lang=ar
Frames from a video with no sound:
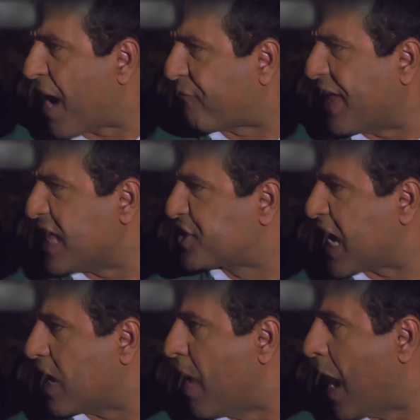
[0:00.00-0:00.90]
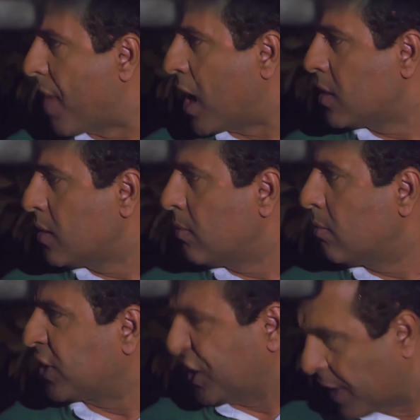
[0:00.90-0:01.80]
يا معفنه انت يا المامه
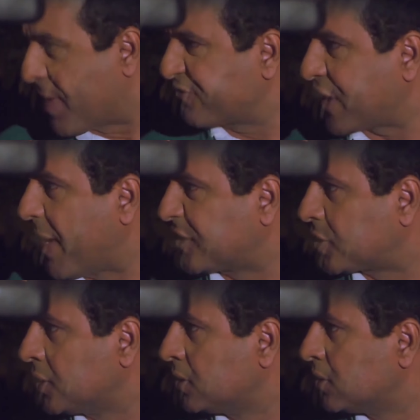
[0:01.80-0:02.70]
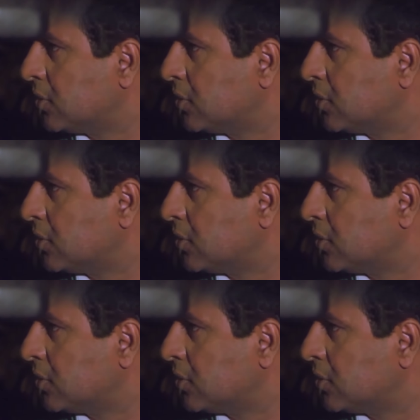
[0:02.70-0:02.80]
تحترم نفسك يا بنت